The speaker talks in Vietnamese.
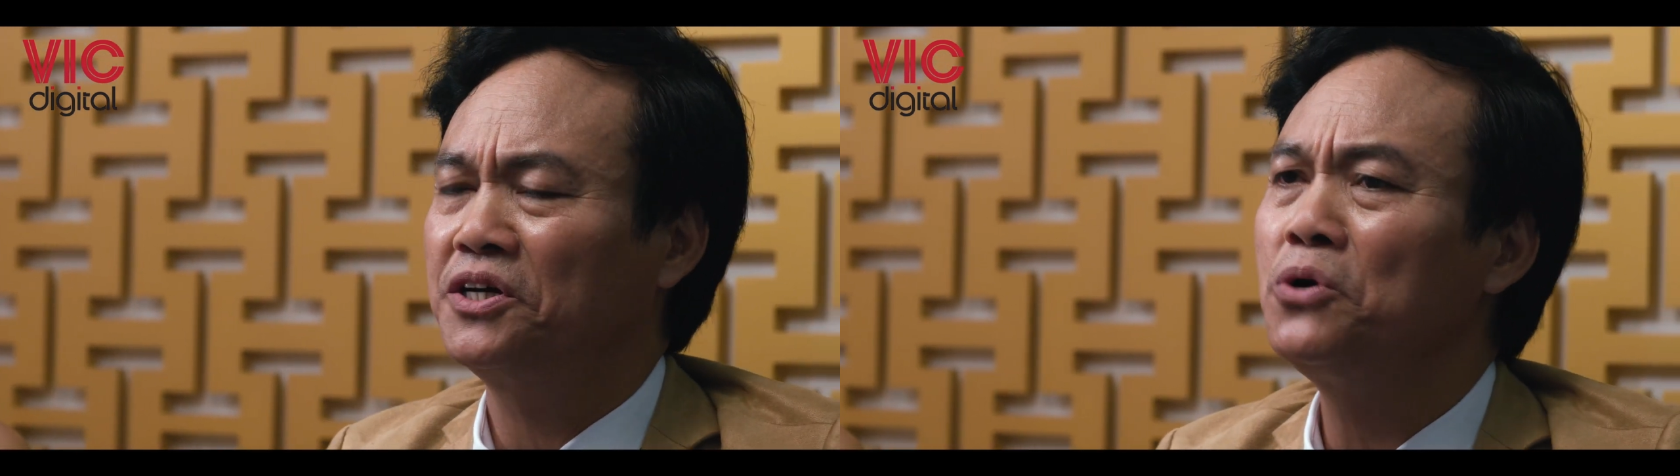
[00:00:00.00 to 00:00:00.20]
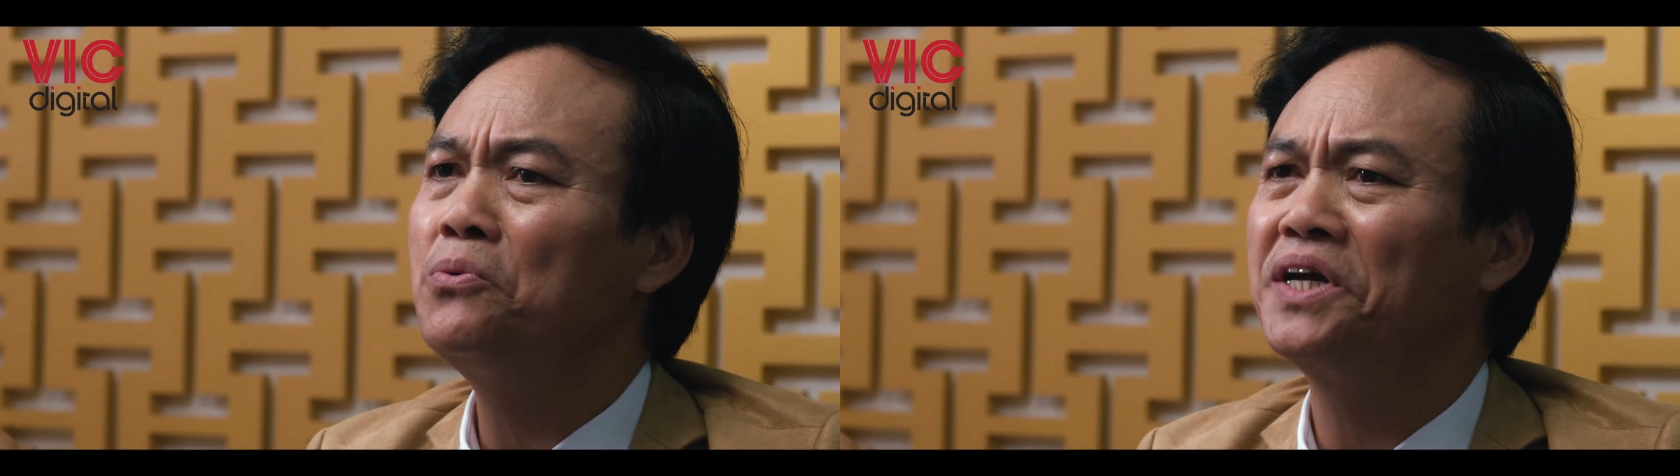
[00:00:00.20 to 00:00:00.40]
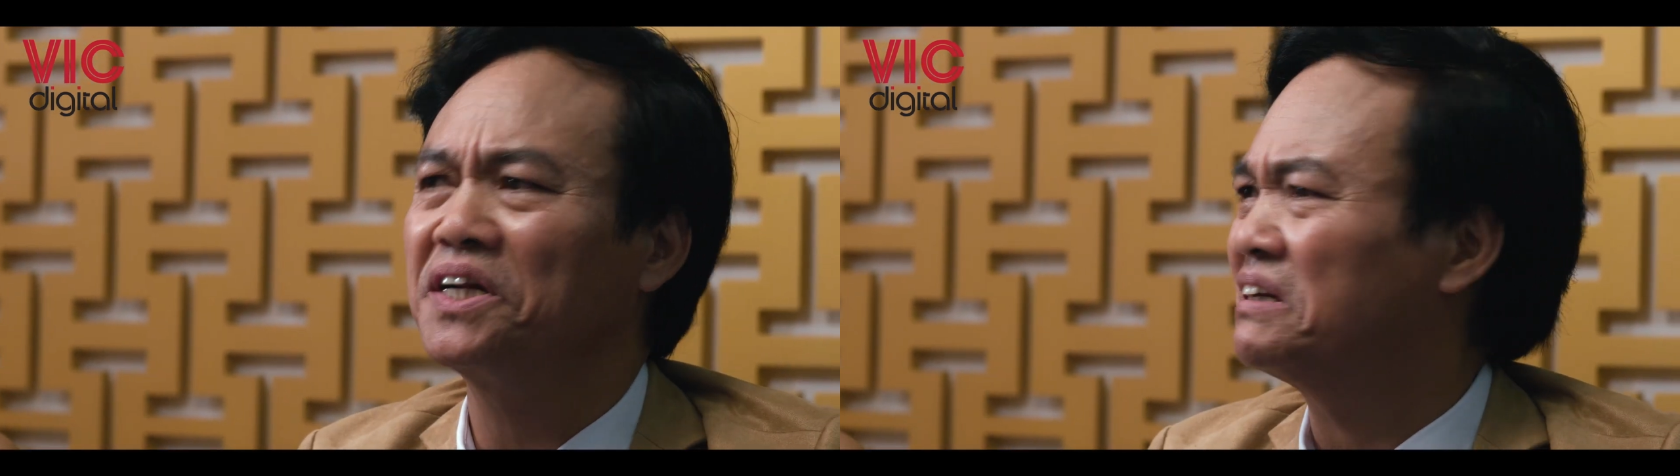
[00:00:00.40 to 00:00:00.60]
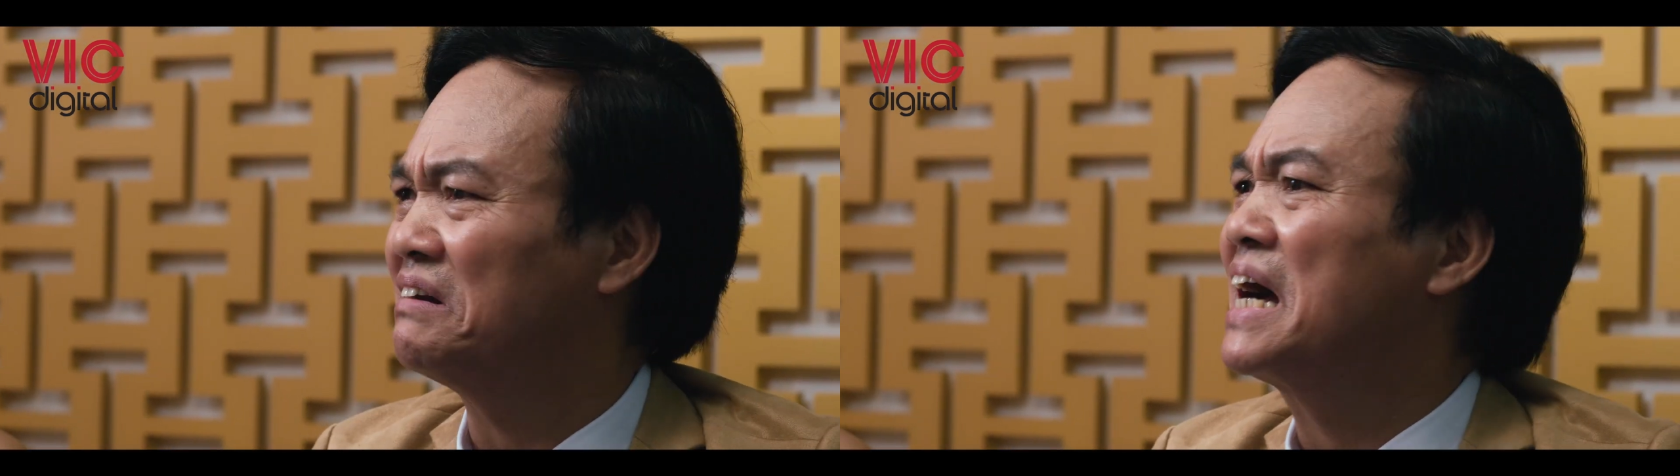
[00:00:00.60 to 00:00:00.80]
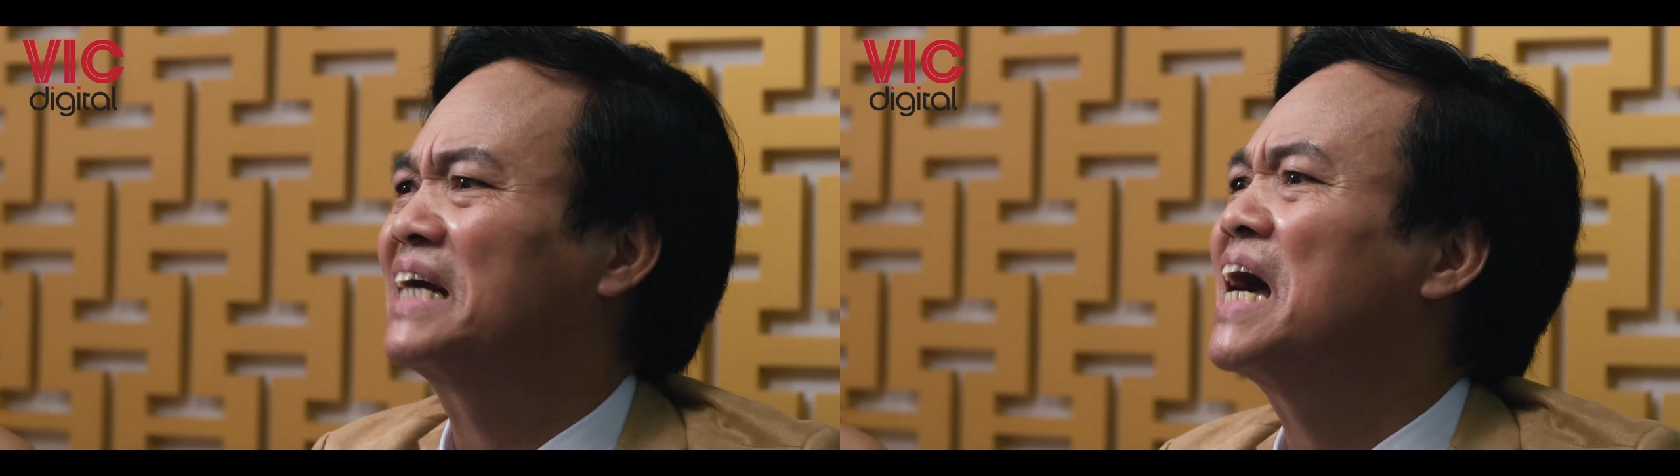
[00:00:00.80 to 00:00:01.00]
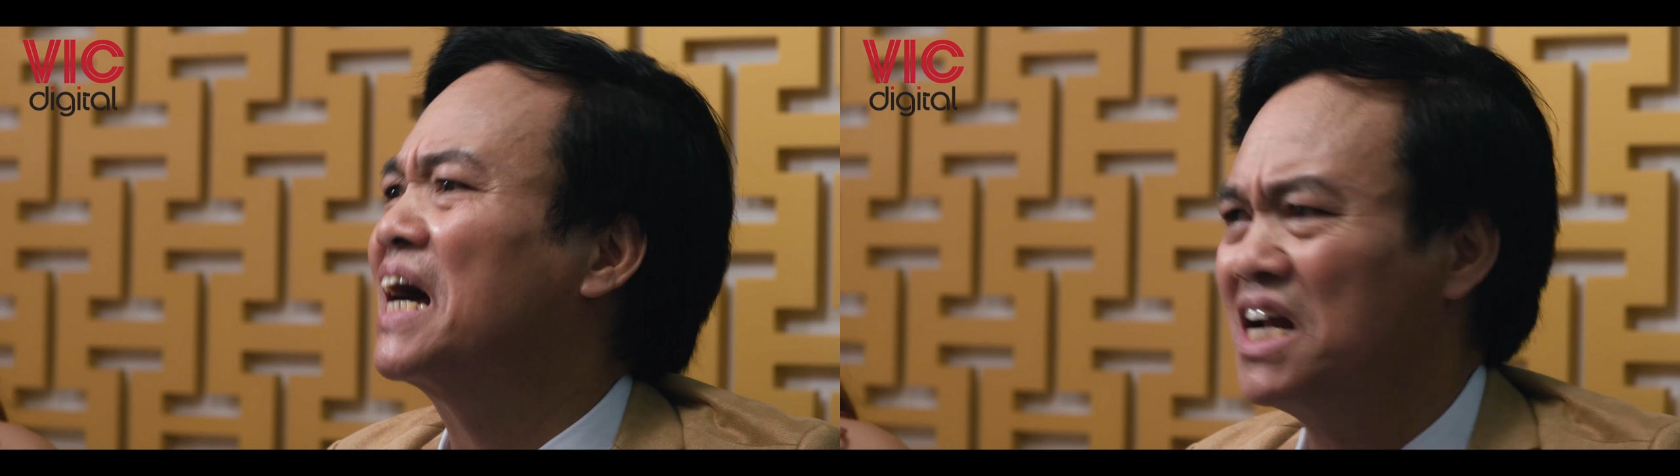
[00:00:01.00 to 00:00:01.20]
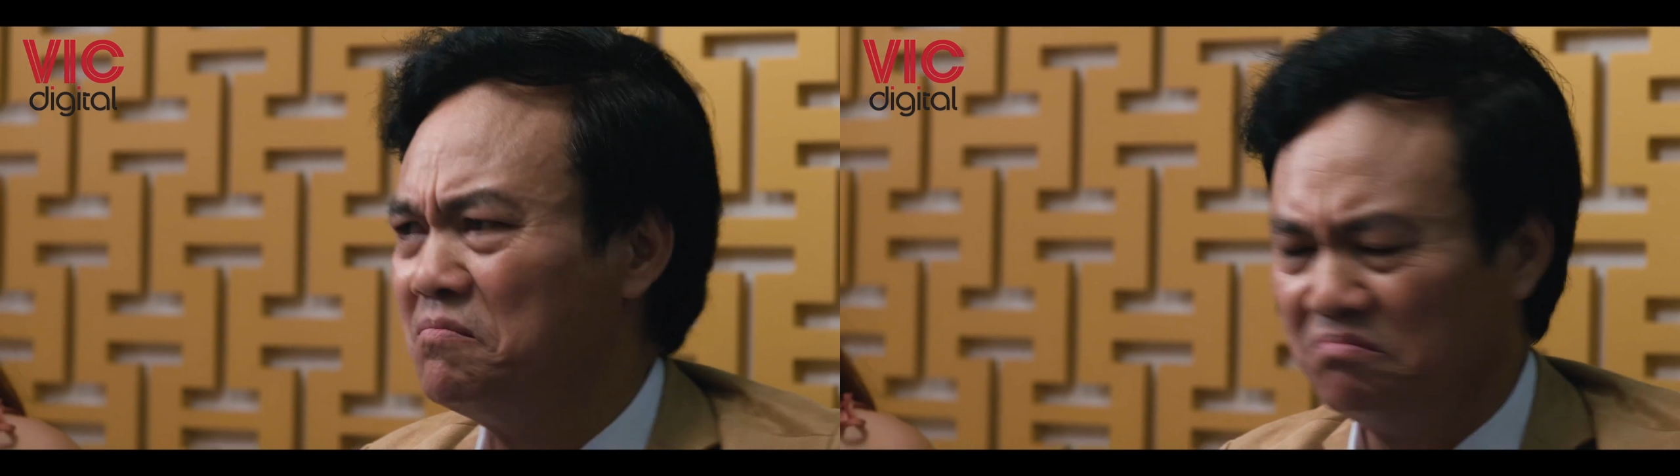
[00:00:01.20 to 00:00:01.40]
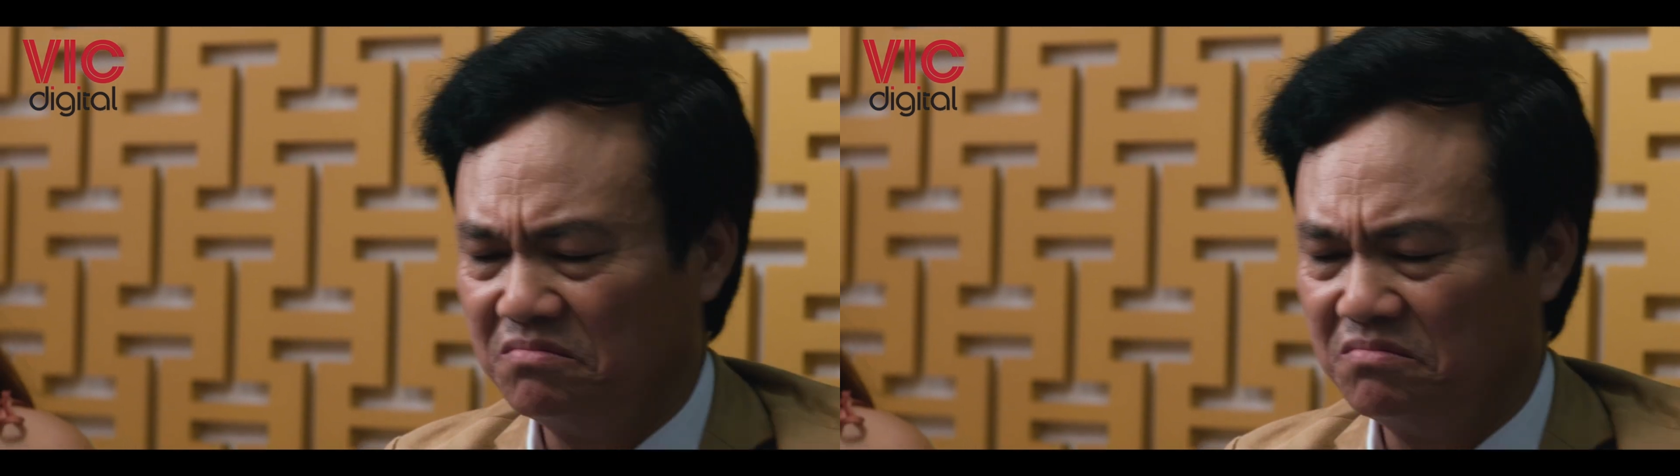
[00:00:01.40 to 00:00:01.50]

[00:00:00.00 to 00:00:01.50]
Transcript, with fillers: khiếu kiện lằng nhằng lắm